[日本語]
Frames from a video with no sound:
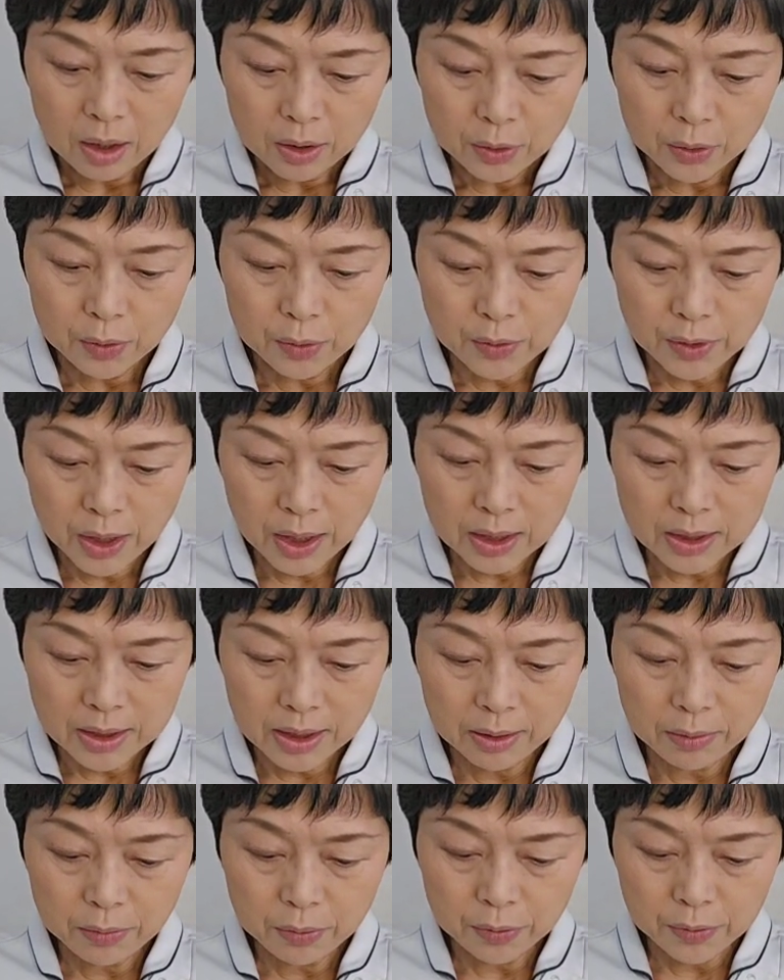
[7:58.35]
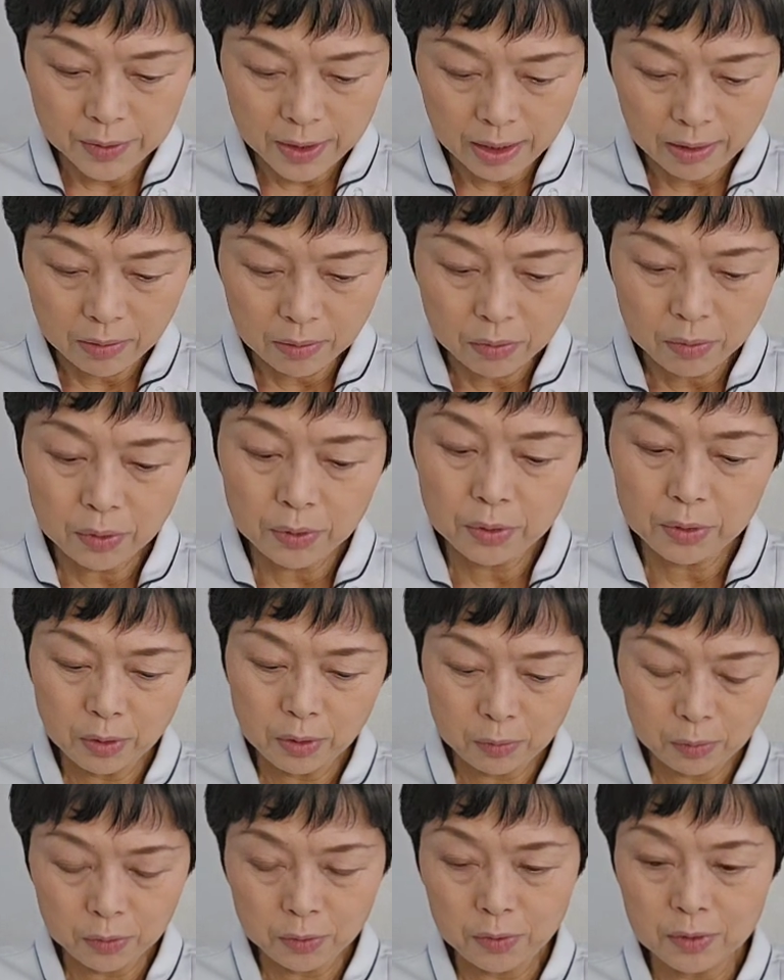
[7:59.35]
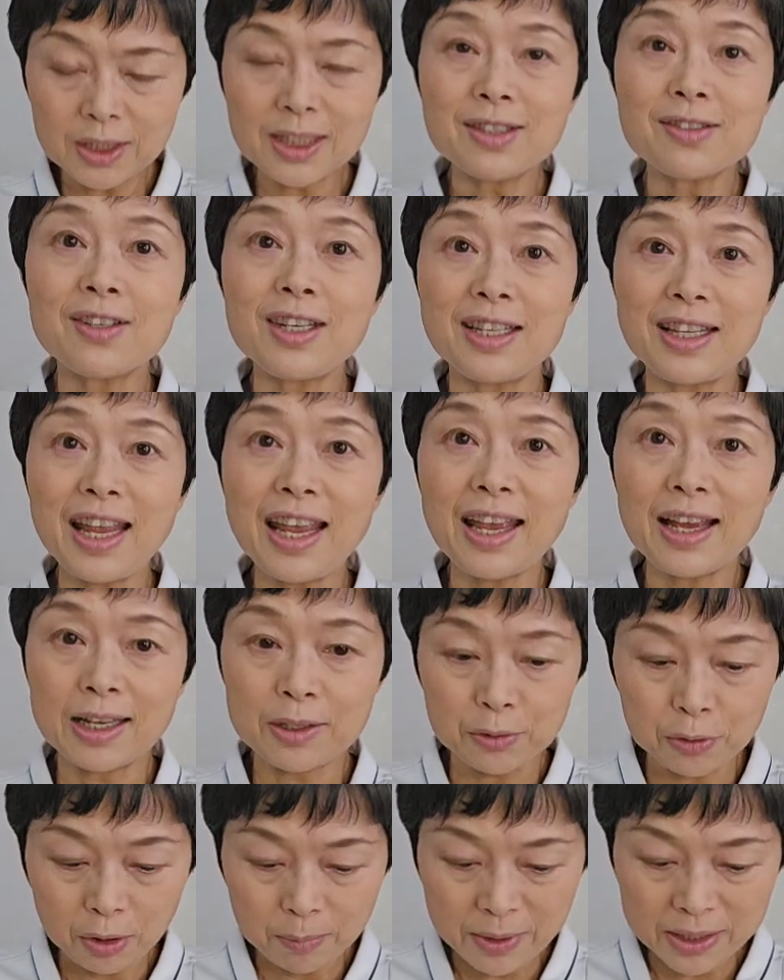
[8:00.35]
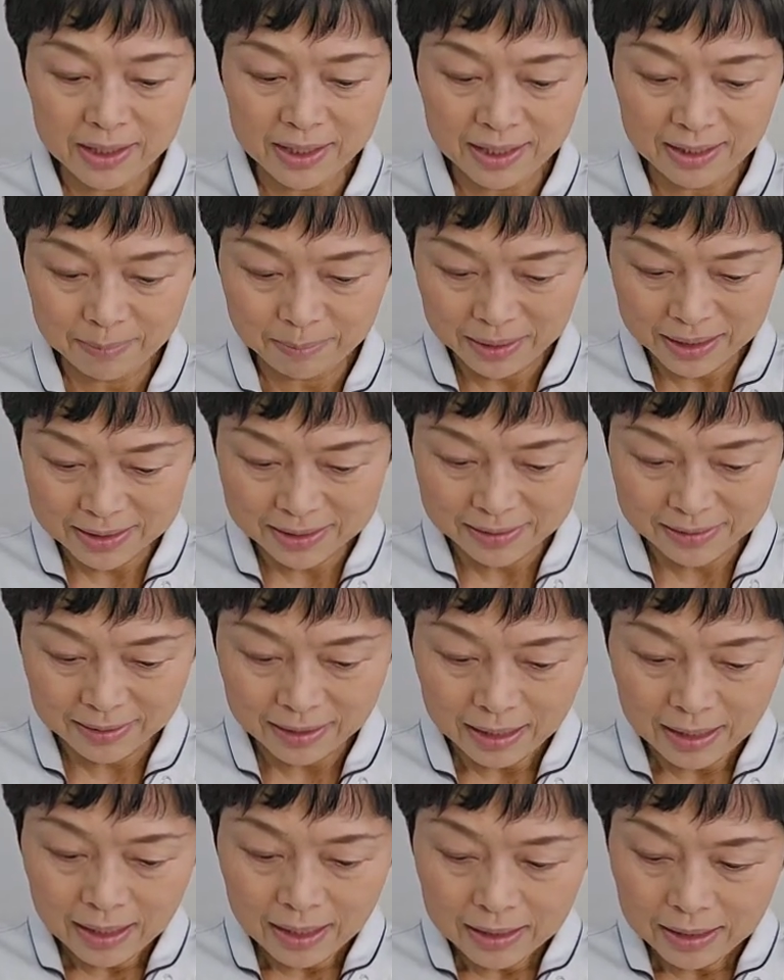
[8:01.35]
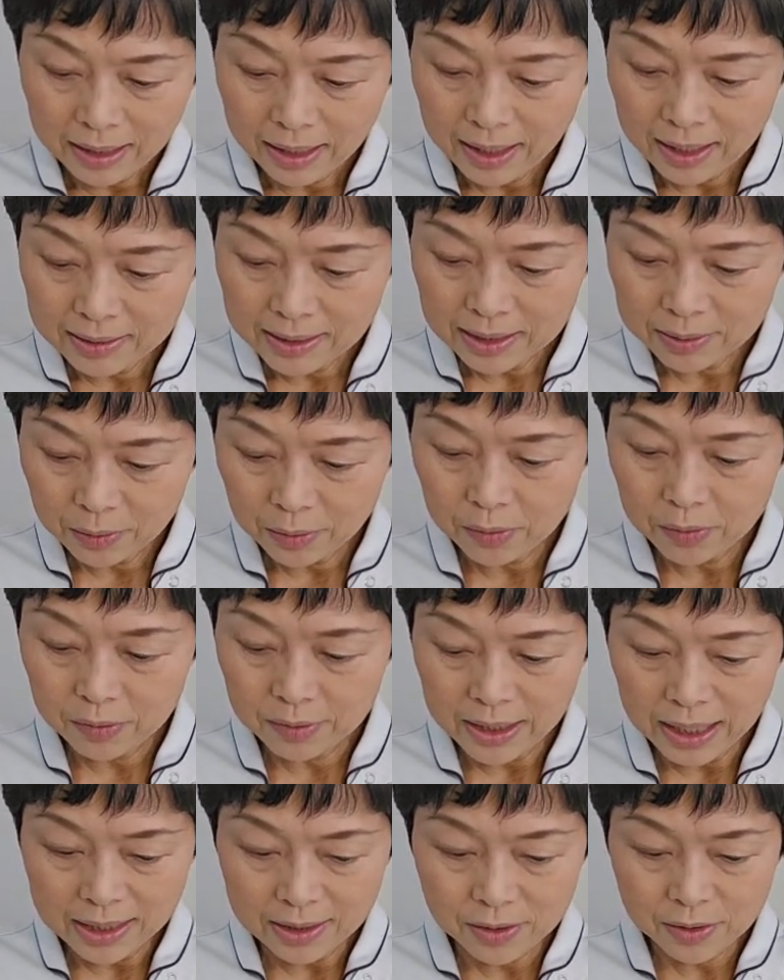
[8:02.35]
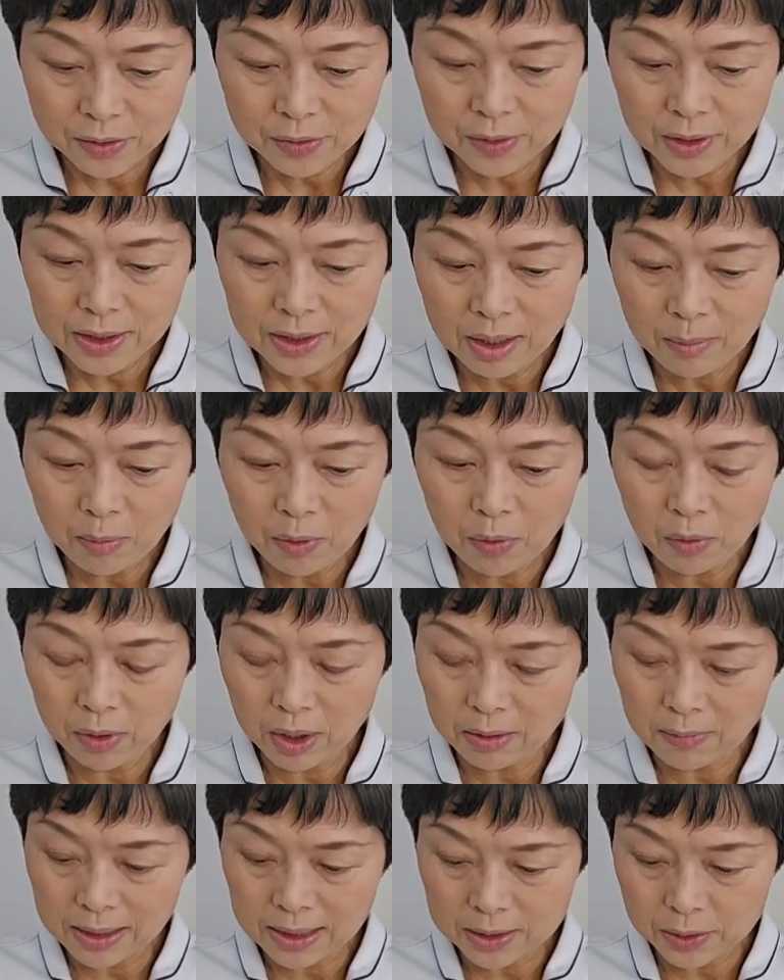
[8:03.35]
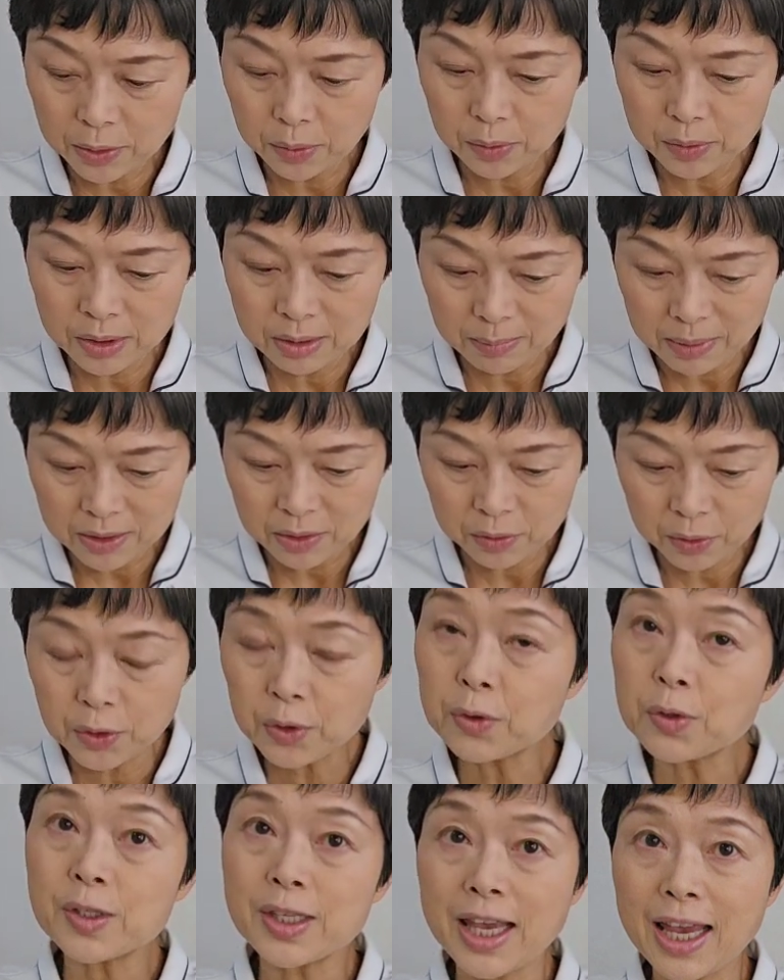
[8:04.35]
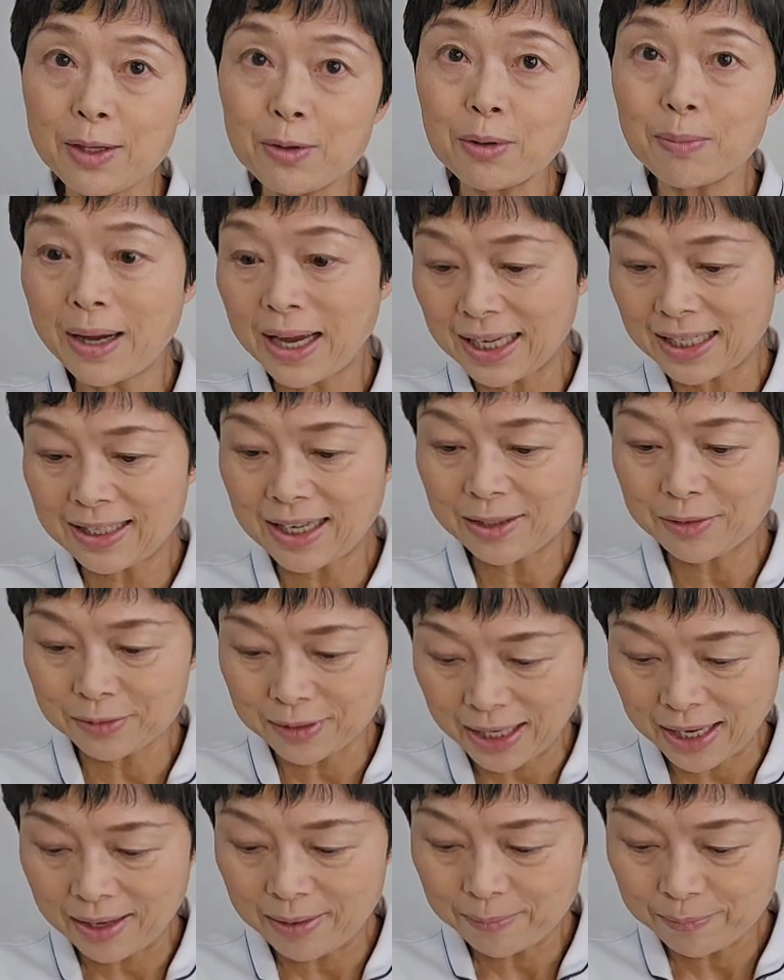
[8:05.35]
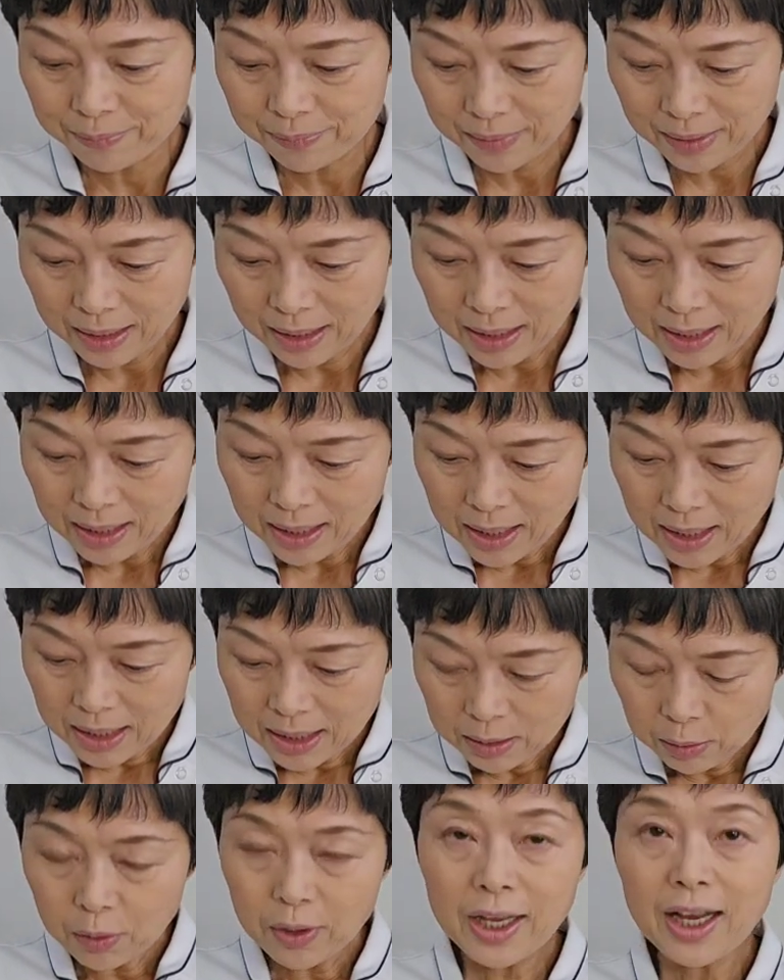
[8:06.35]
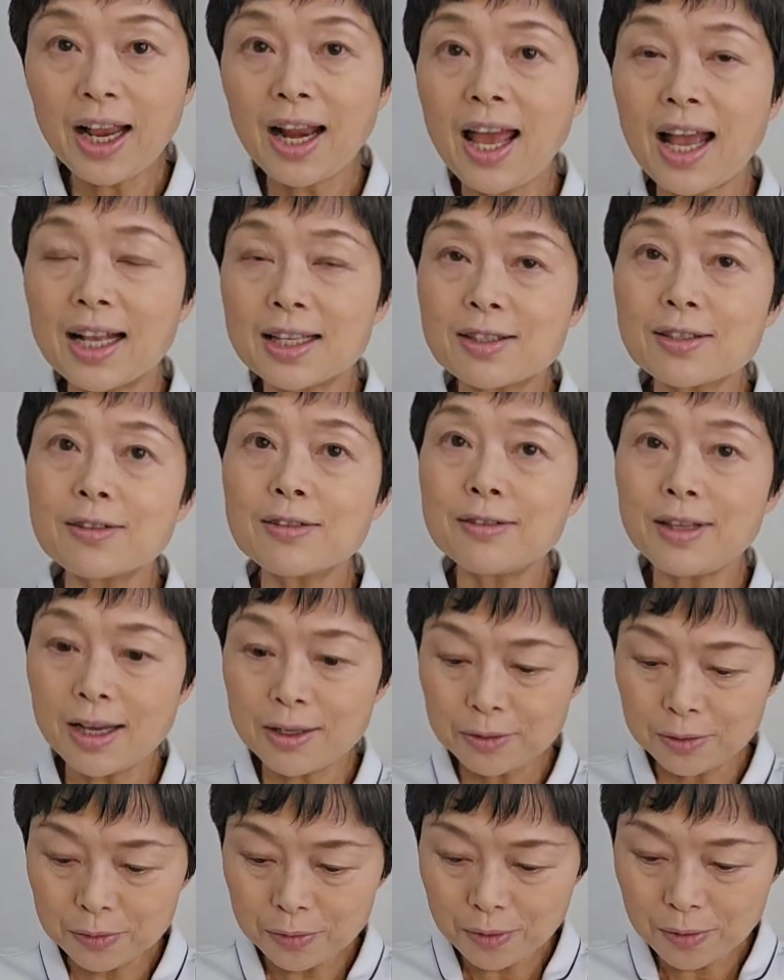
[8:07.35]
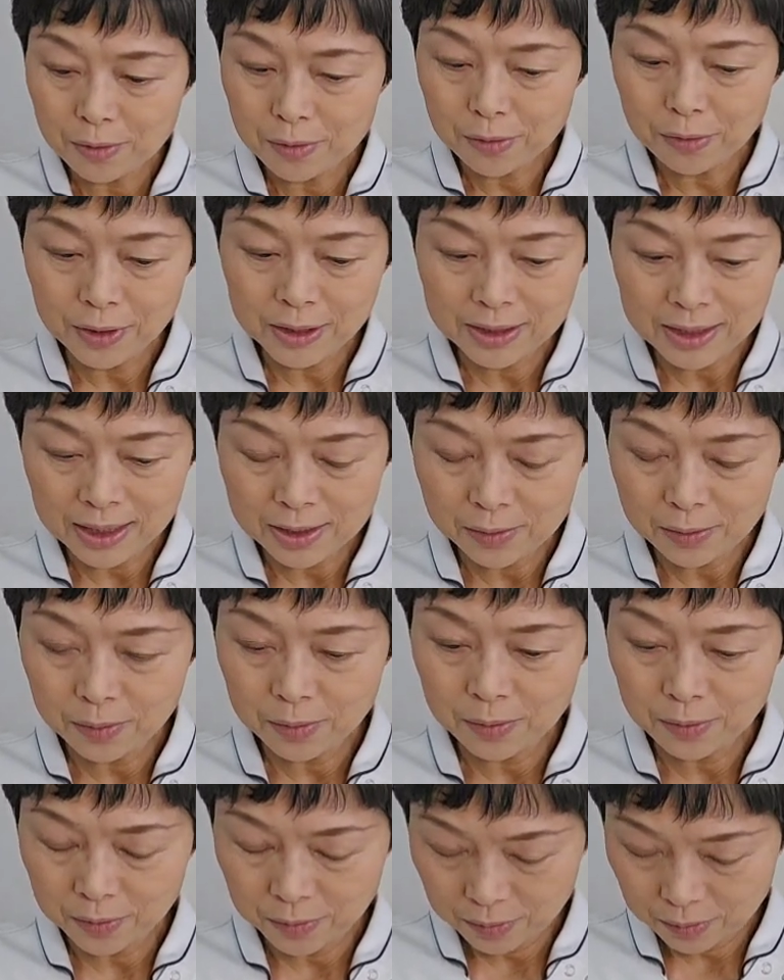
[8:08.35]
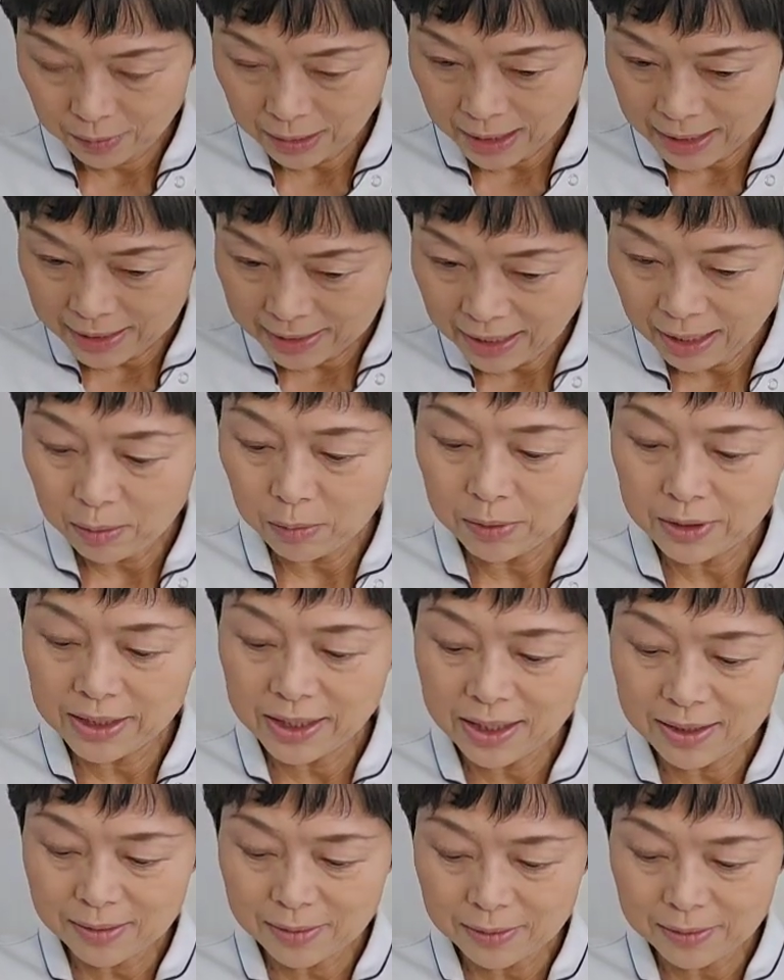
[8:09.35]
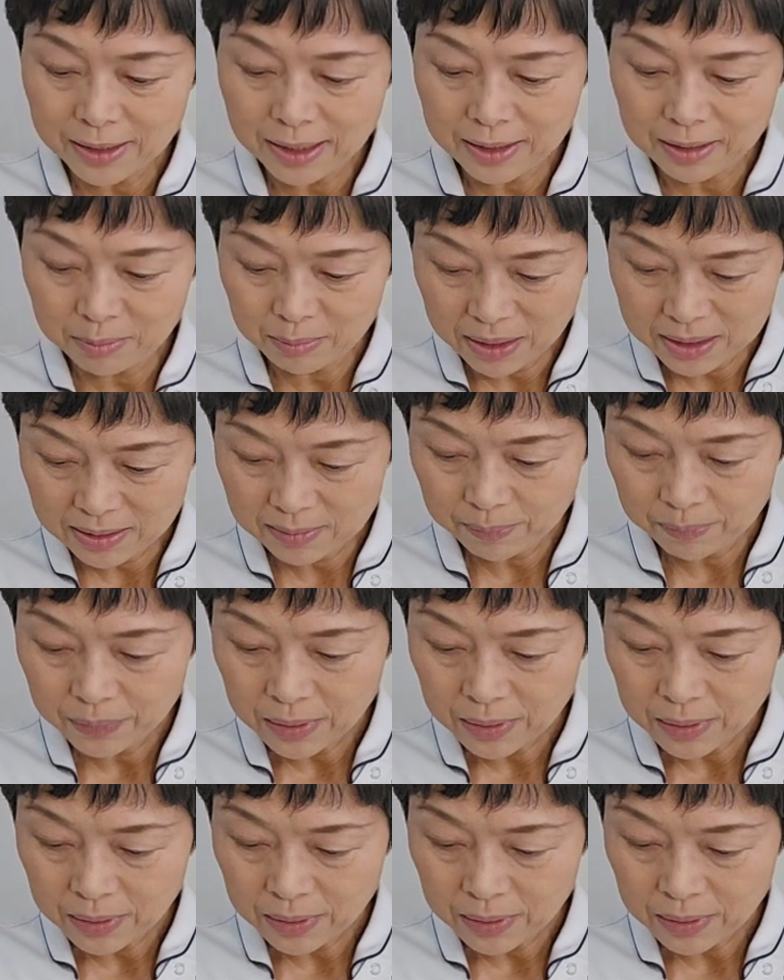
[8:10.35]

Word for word: 急性腎不全といことについて述べています。体の脱水でもこれは生じます。急性の場合なので。これから暑くなるとこういった状態が起きやすくなります。